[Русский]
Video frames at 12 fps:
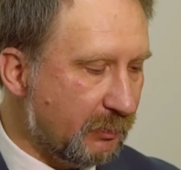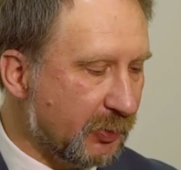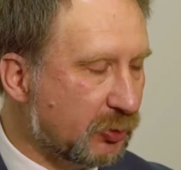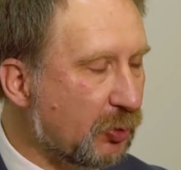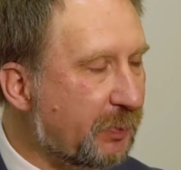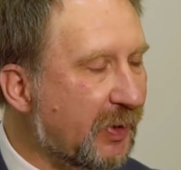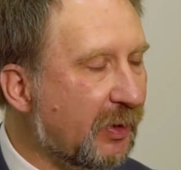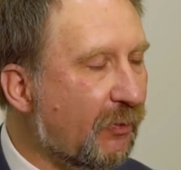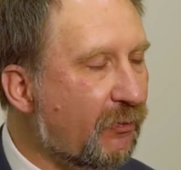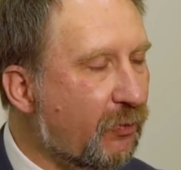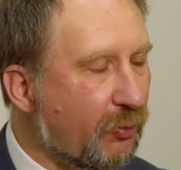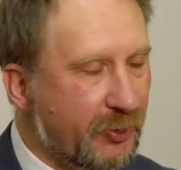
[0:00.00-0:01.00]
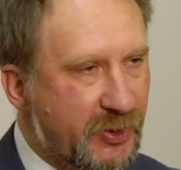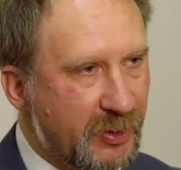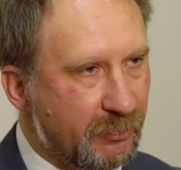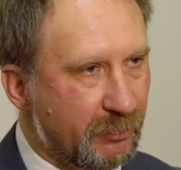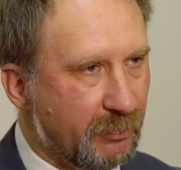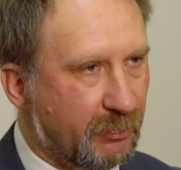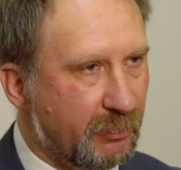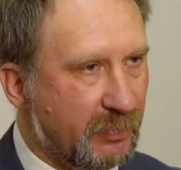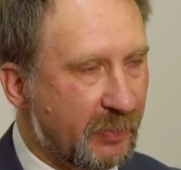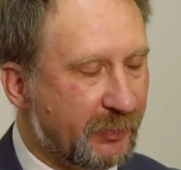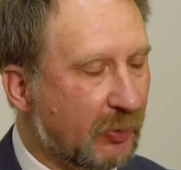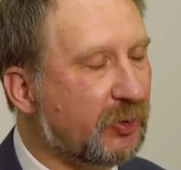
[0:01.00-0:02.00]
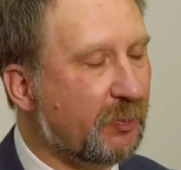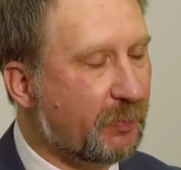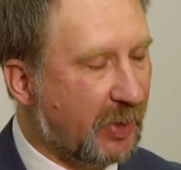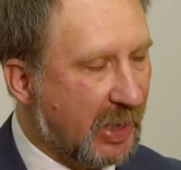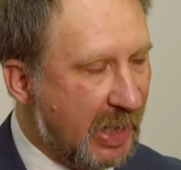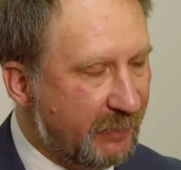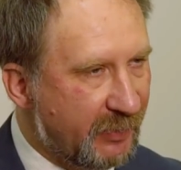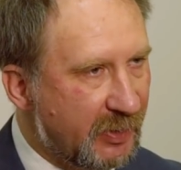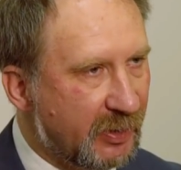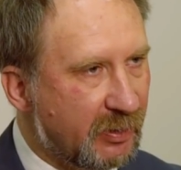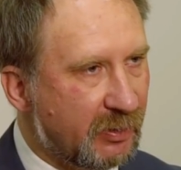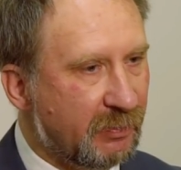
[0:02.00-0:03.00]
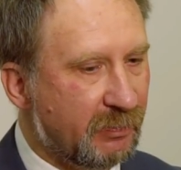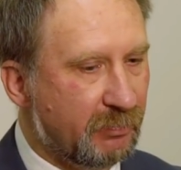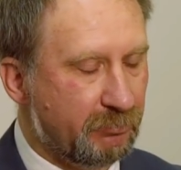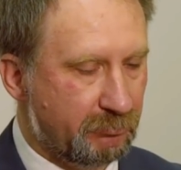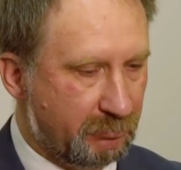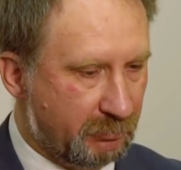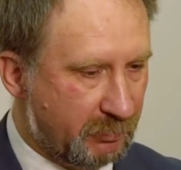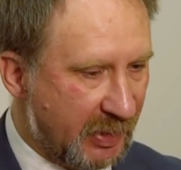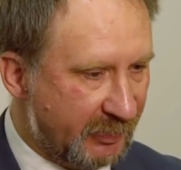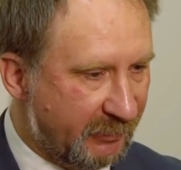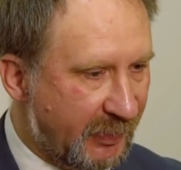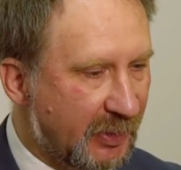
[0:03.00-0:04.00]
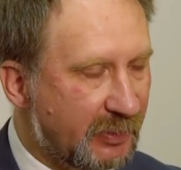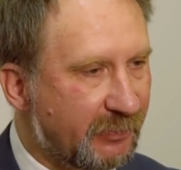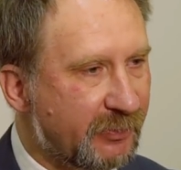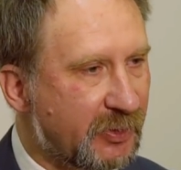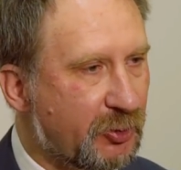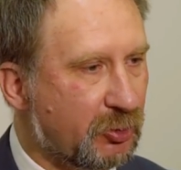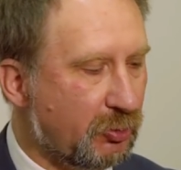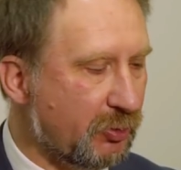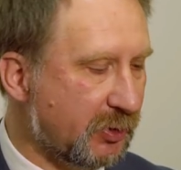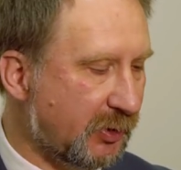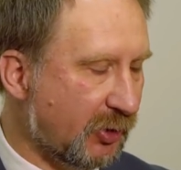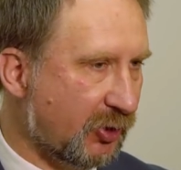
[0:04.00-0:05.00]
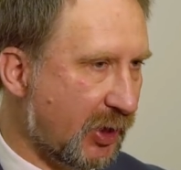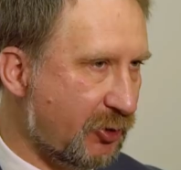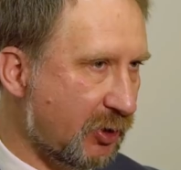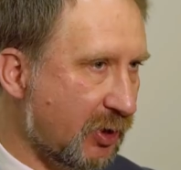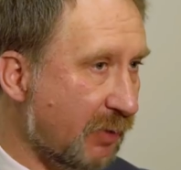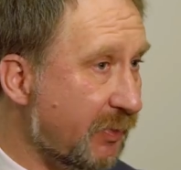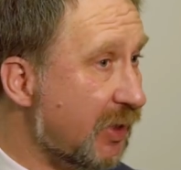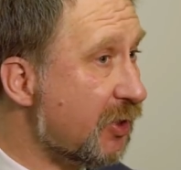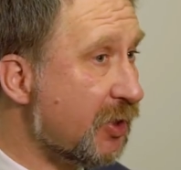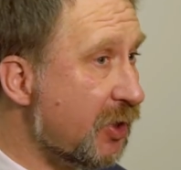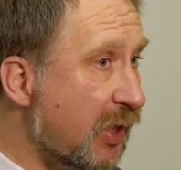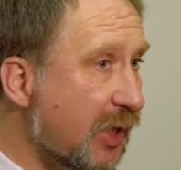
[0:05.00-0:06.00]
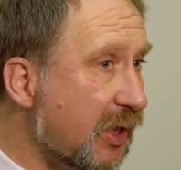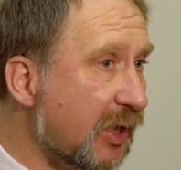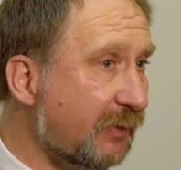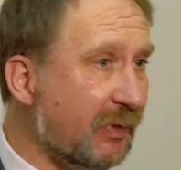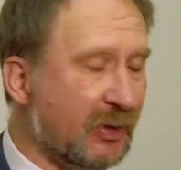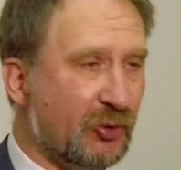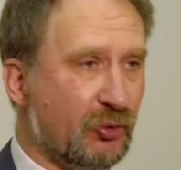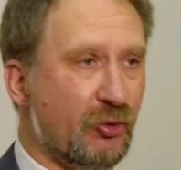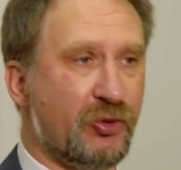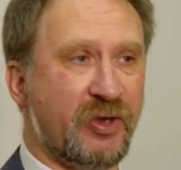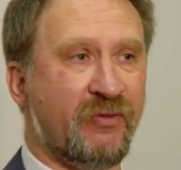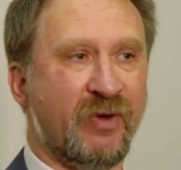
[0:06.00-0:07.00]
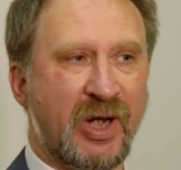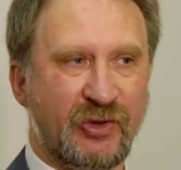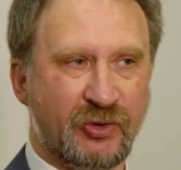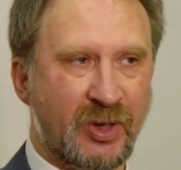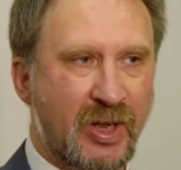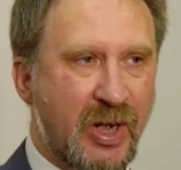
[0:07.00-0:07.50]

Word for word: Поступило 8 абсолютно правильных ответов, зачастую содержащих объяснение ответа, что очень важно.